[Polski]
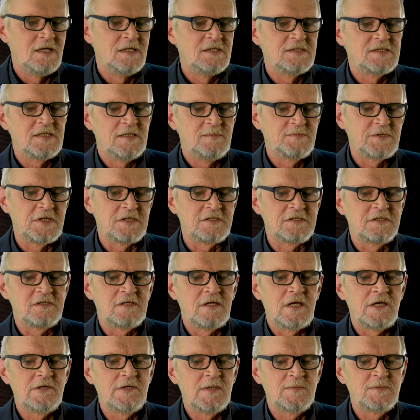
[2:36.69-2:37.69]
sobie
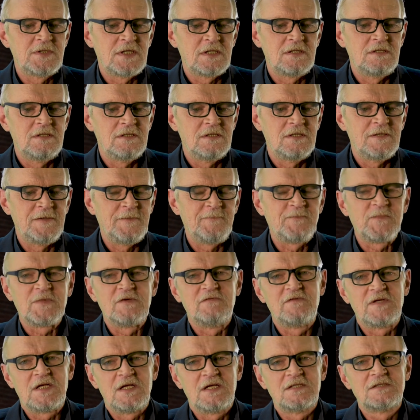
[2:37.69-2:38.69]
przeczytałem takie
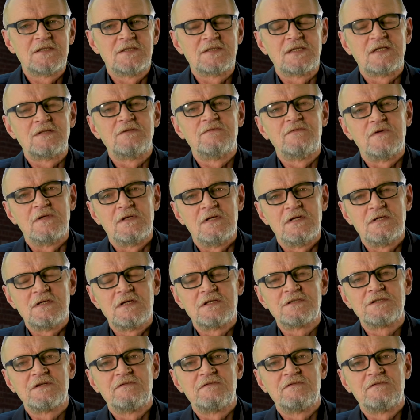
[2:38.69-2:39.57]
wyrazy zadowolenia,